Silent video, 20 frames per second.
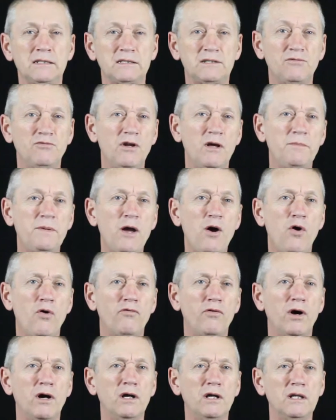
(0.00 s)
Si vous voulez bien, on
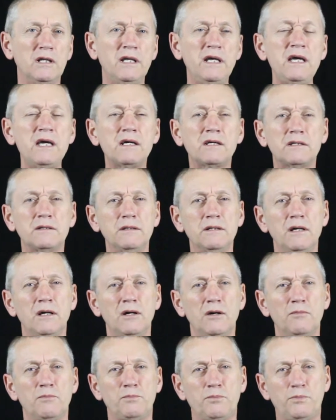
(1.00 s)
va lire
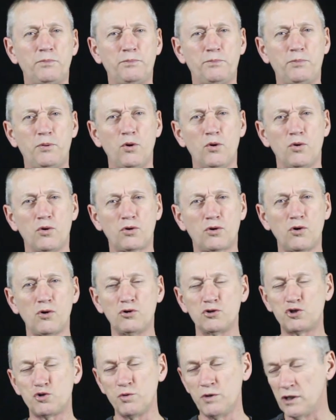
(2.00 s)
pour
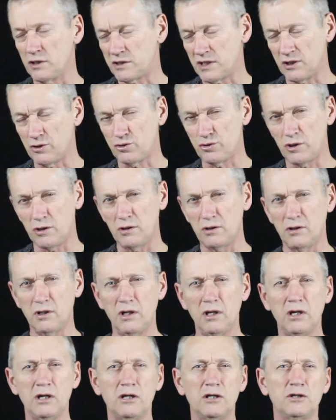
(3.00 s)
continuer notre étude,
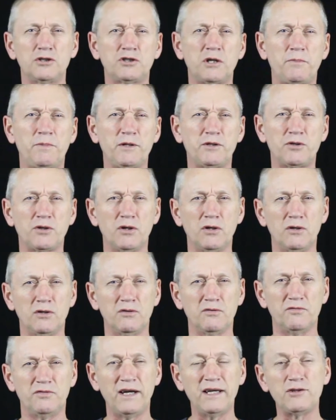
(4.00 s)
chapitre
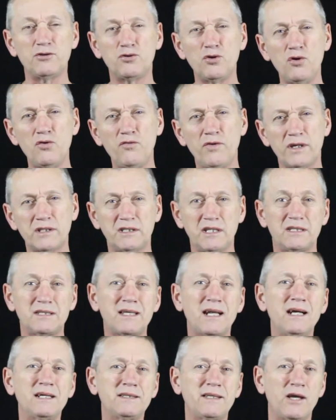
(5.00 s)
22, verset
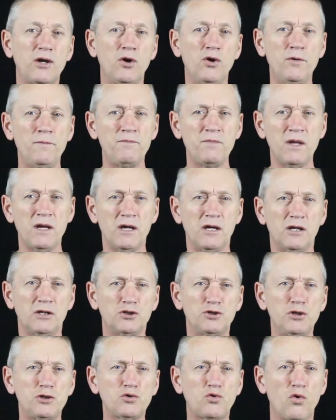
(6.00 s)
31
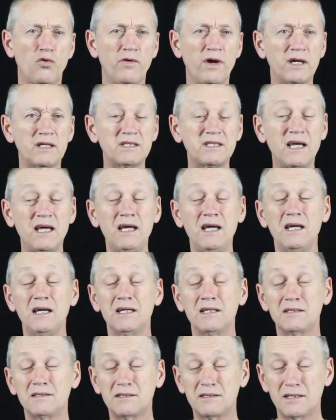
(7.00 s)
jusqu'au verset
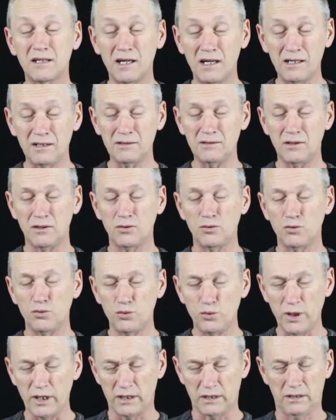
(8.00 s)

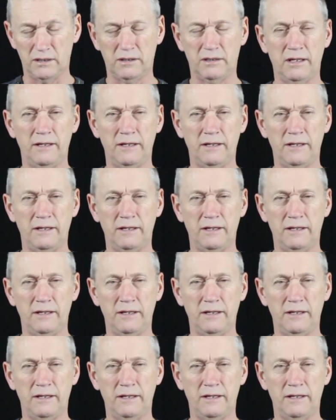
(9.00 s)
38.